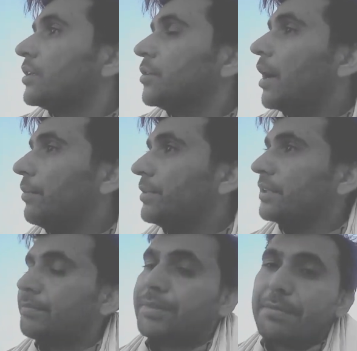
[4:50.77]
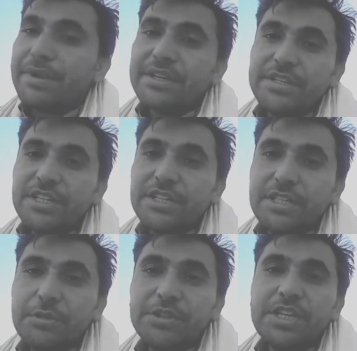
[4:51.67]
तो अब पेपर की डेट
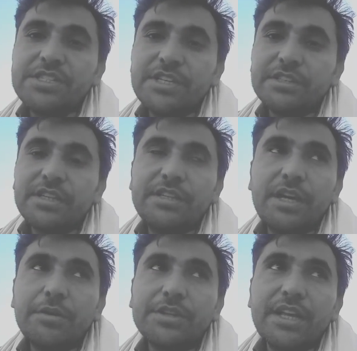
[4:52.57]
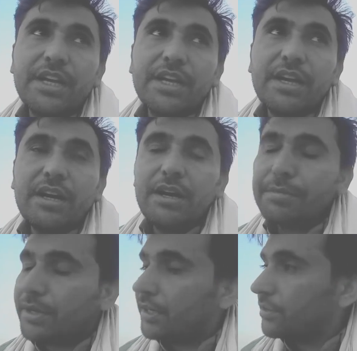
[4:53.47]
दी होती है सेंटर दिया होता है
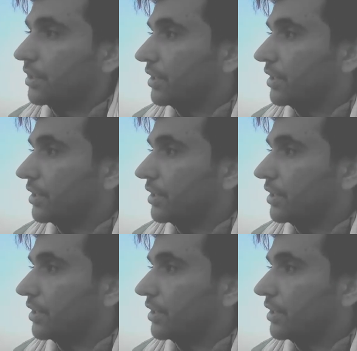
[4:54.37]
आपका जो है